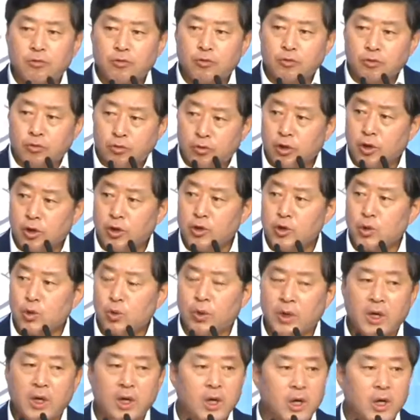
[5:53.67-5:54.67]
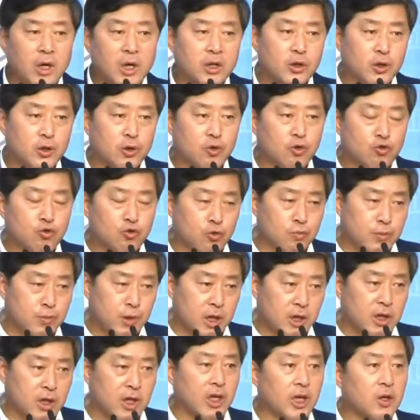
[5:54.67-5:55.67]
훈련소와 그리고
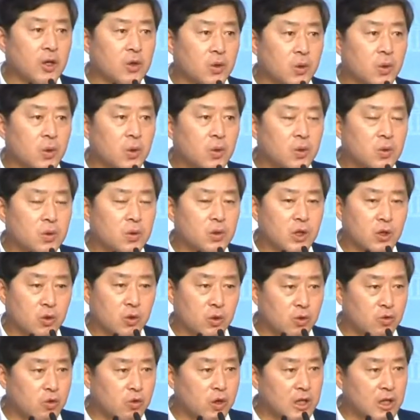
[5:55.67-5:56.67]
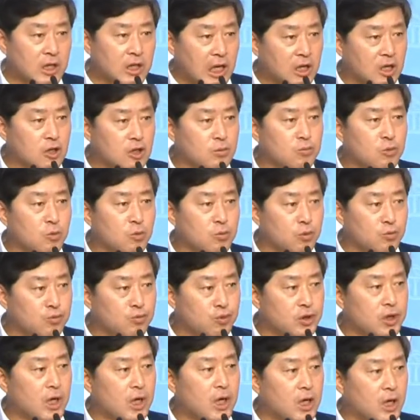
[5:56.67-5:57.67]
국방대학교 그리고 인근의 상근본부
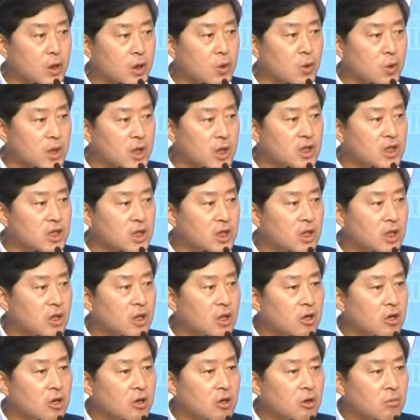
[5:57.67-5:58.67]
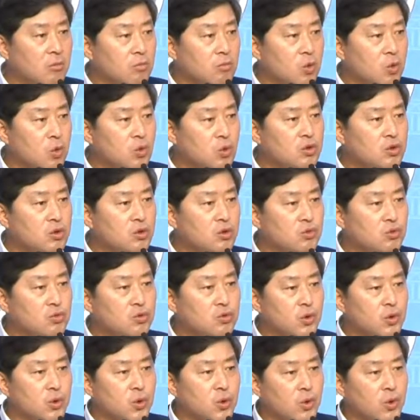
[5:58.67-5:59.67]
부사관학교까지 모든
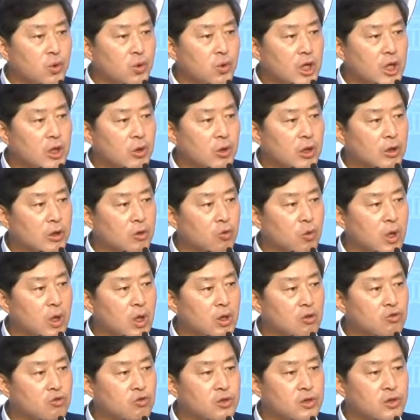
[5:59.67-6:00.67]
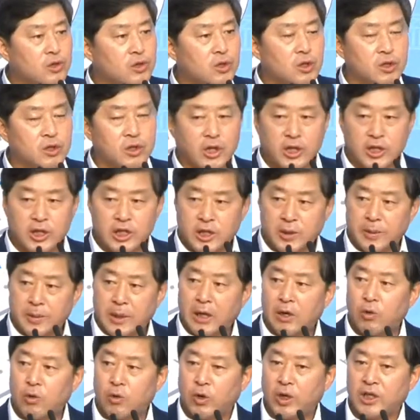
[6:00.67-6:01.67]
군 교육기관과 군 시설들이
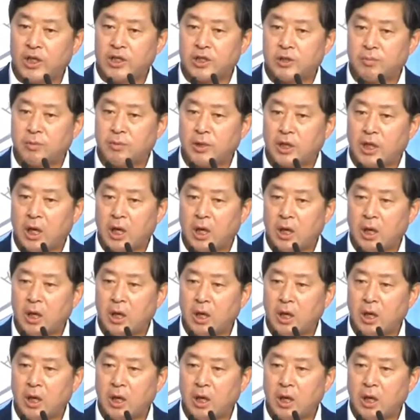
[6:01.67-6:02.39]
집약화되어 있습니다.